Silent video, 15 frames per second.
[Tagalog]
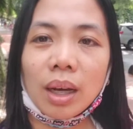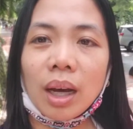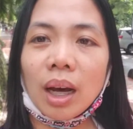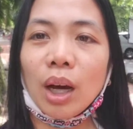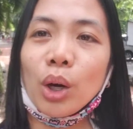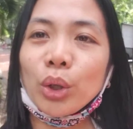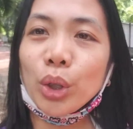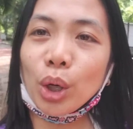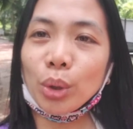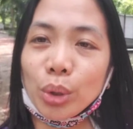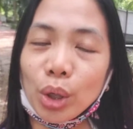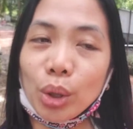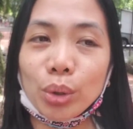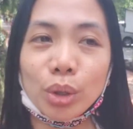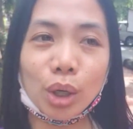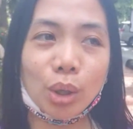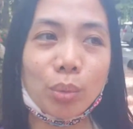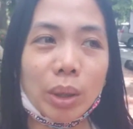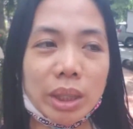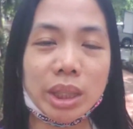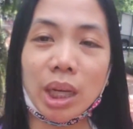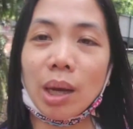Oh, yo, yo, yo,
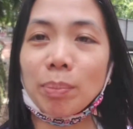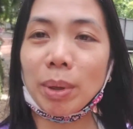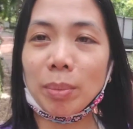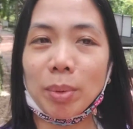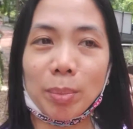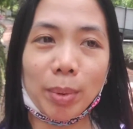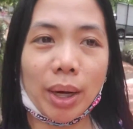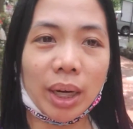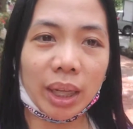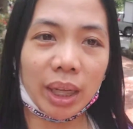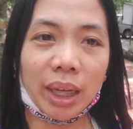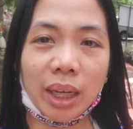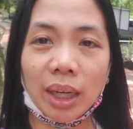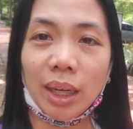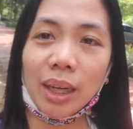what's up everybody?